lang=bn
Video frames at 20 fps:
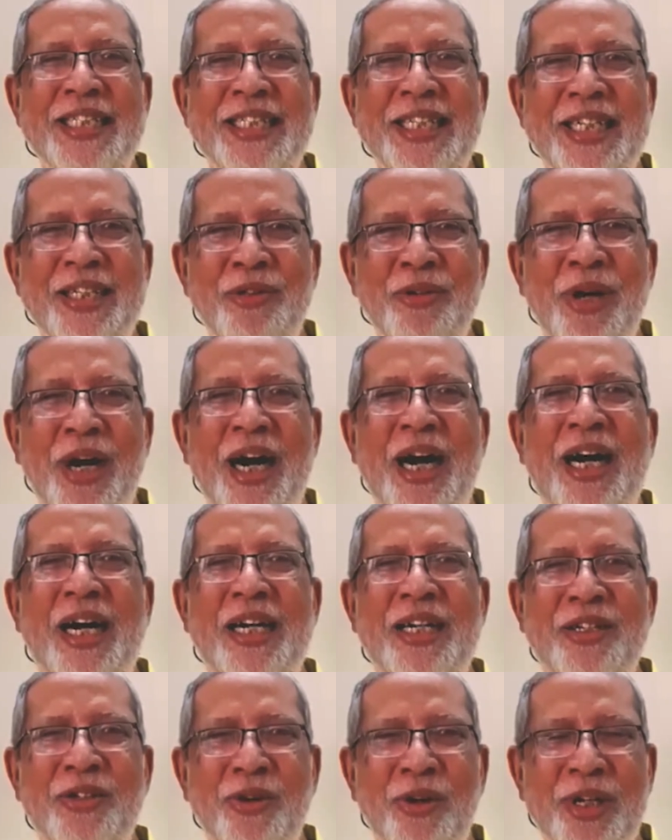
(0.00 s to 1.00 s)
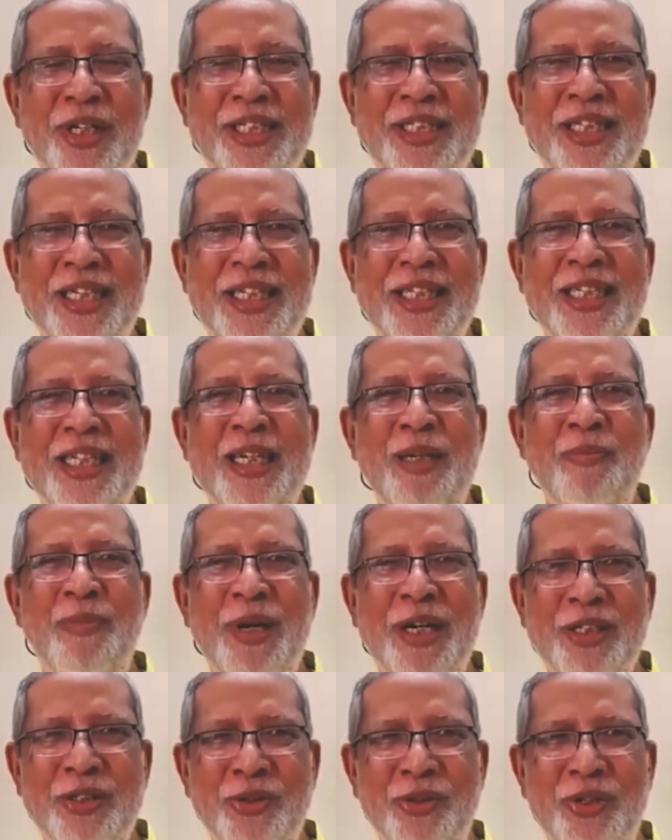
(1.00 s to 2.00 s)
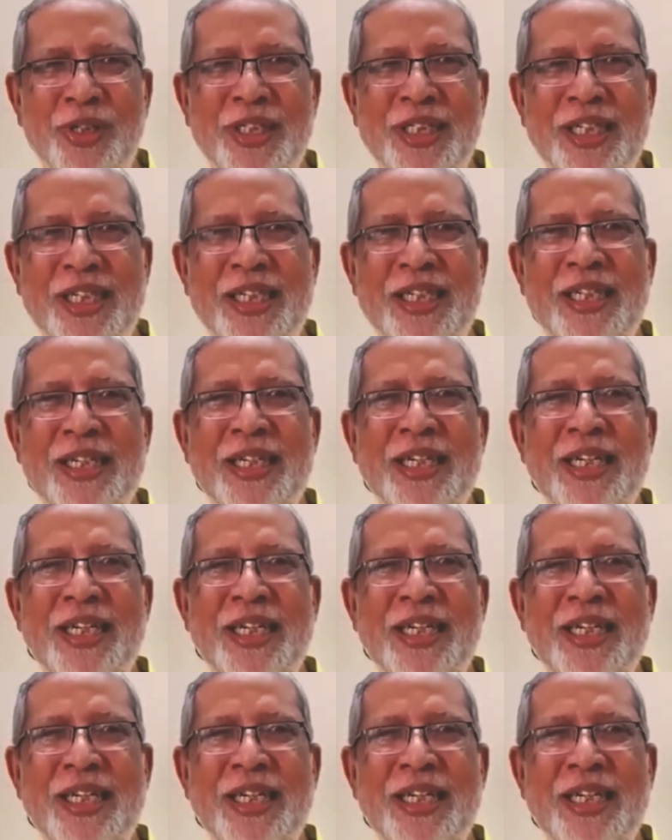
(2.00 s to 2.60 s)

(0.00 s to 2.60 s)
যেহেতু আর্ট কলেজ থেকে তিনি পাশ করেছেন